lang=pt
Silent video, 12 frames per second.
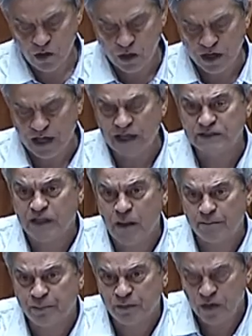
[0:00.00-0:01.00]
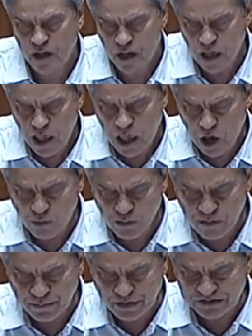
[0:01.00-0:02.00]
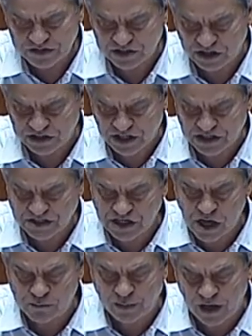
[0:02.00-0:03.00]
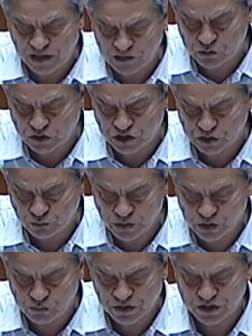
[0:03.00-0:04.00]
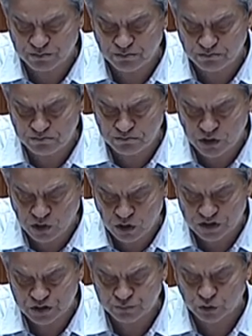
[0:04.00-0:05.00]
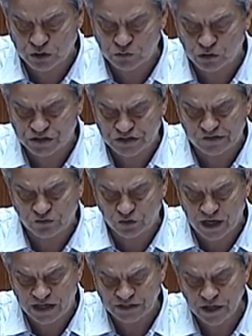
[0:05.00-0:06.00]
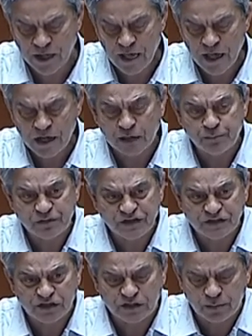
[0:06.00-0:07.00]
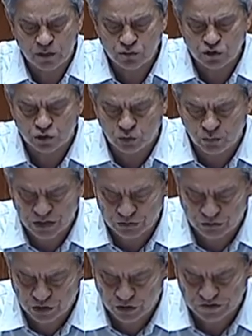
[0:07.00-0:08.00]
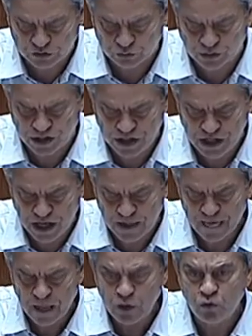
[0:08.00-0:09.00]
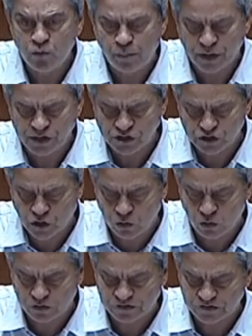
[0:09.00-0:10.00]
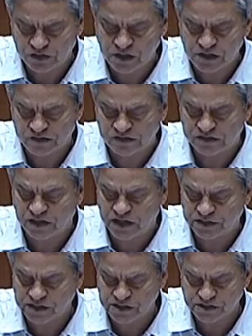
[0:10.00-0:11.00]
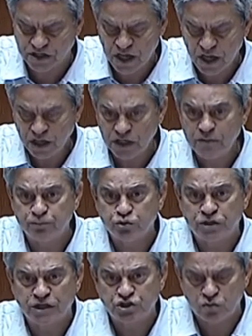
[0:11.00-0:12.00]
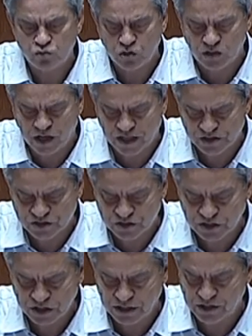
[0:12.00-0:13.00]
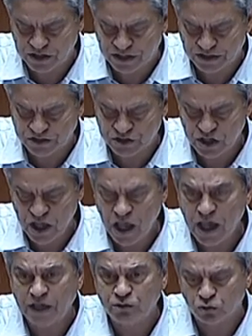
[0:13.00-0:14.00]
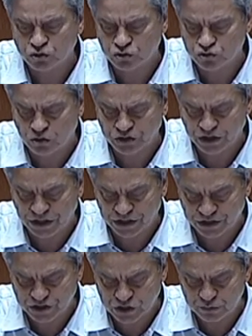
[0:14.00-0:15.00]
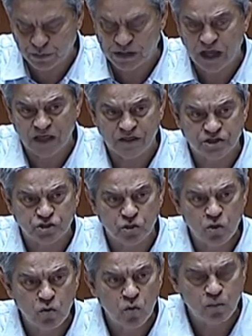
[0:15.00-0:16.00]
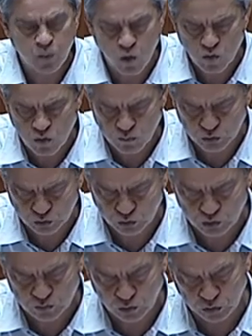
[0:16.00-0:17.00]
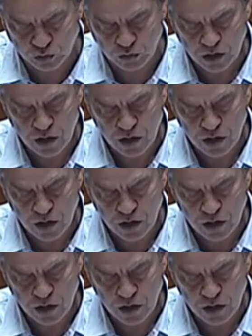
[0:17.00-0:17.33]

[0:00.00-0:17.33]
Ora, a TAP é uma empresa estratégica que, para de constituir uma das maiores exportadoras nacionais, representa também um instrumento da nossa soberania num país com 11 ilhas atlânticas e importantes comunidades imigrantes em todos os continentes, espalhadas um pouco por todo o mundo.